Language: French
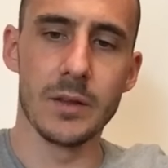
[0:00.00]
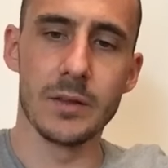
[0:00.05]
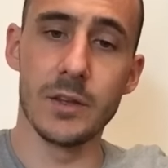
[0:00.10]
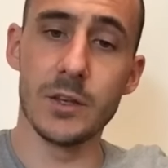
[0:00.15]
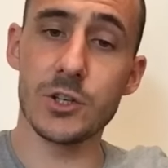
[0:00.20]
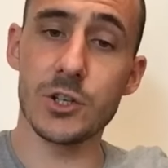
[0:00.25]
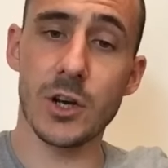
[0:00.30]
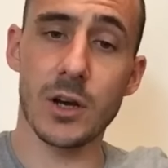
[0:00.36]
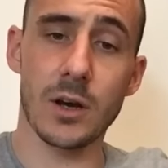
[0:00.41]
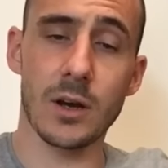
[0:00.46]

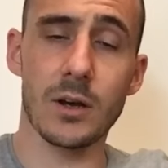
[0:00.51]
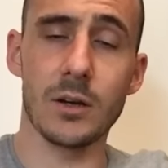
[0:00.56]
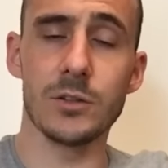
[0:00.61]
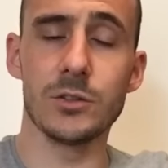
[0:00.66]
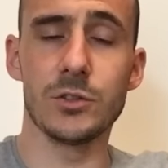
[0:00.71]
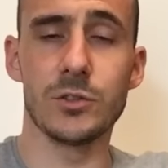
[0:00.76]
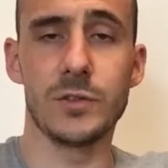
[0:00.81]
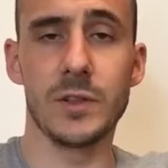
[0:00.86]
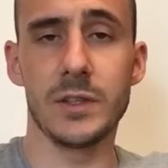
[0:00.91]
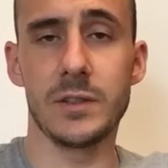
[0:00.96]
Déjà,
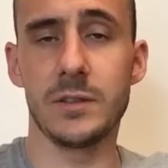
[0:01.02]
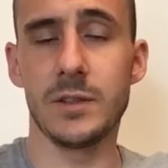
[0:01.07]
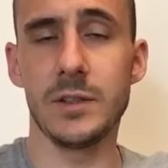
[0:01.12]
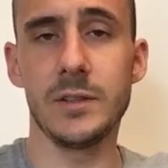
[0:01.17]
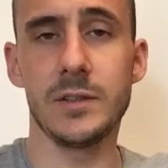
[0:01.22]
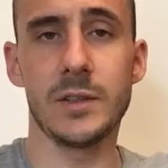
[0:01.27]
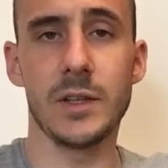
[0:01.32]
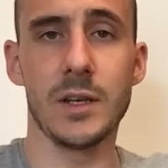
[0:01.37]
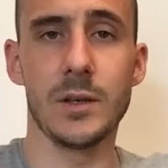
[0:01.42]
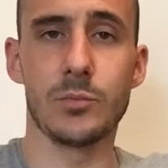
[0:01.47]
je vais
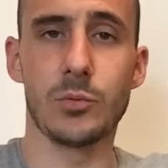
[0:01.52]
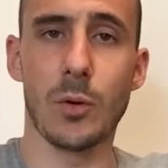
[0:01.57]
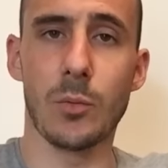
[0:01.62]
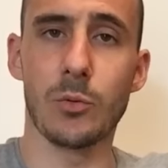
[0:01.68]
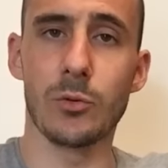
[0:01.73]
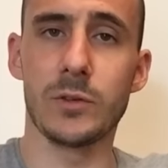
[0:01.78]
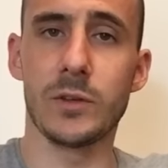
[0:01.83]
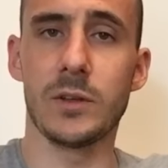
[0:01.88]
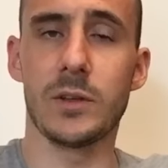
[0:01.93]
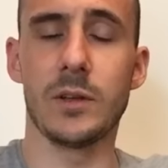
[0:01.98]
lister les points
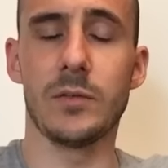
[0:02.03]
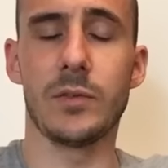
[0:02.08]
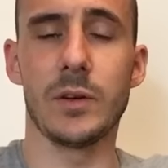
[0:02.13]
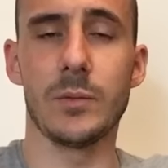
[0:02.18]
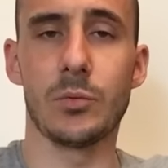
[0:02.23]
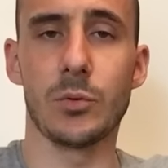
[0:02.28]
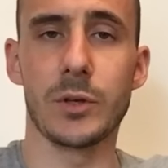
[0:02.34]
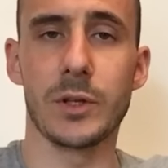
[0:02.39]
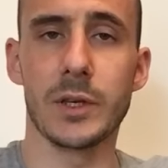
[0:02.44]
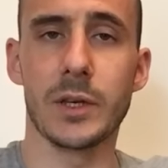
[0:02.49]
positifs et les
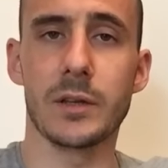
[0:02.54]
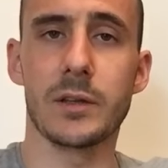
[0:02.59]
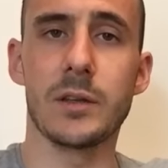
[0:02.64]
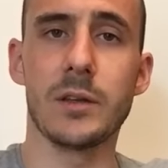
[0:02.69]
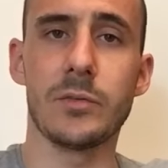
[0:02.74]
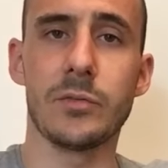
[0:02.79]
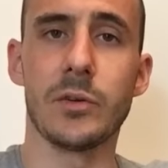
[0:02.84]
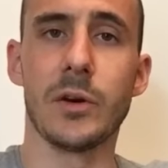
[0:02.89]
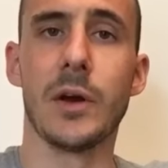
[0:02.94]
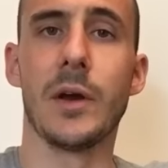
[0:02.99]
points
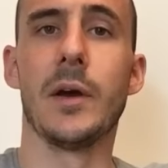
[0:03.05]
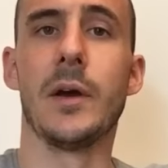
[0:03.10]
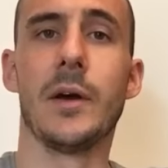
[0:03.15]
négatifs.